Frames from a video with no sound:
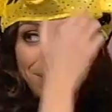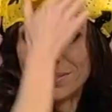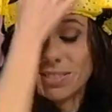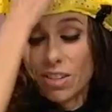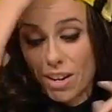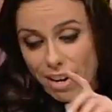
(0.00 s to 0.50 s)

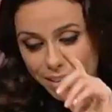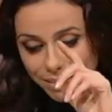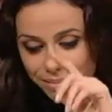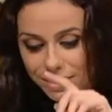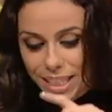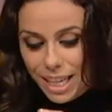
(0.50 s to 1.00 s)
okay. fado
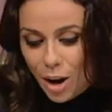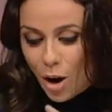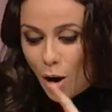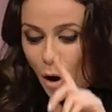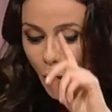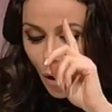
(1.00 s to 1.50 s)
com este
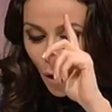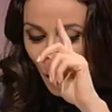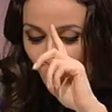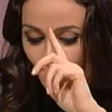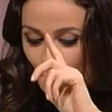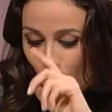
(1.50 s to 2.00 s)
chapéu não ia ter
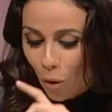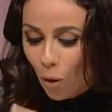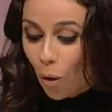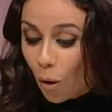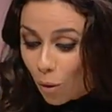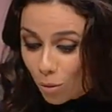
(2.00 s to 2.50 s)
muito futuro. Mas...
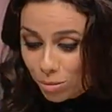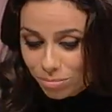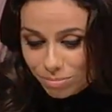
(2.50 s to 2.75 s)
Ou